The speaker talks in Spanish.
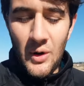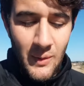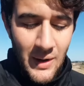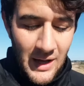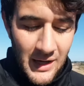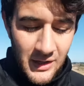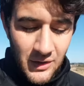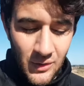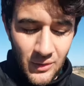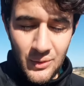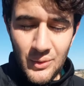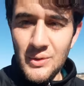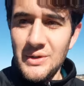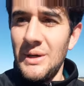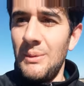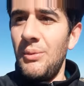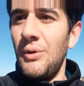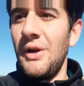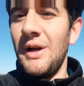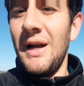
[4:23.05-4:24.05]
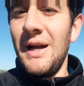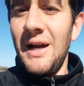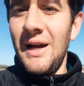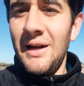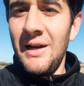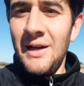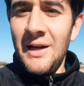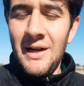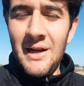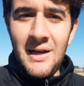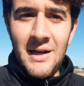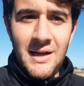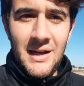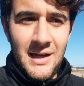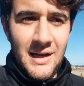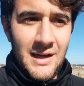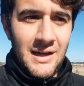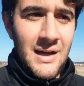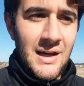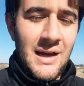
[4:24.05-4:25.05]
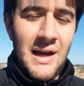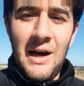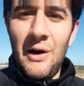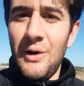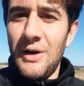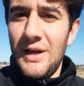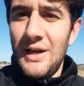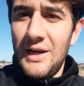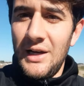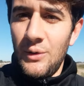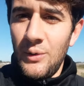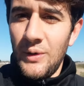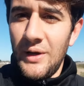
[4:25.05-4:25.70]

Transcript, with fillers: a barrio cruza por acá. Eh, ahora les